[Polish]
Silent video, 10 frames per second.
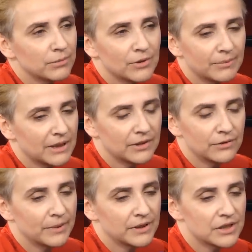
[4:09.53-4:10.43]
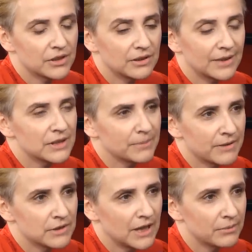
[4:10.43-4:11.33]
Byłam nawet, wie pani co, nawet
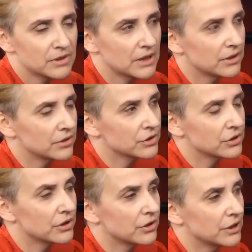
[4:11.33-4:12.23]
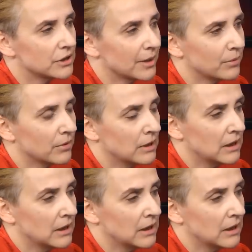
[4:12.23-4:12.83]
sprawdzałam ostatnio, trzy tygodnie temu,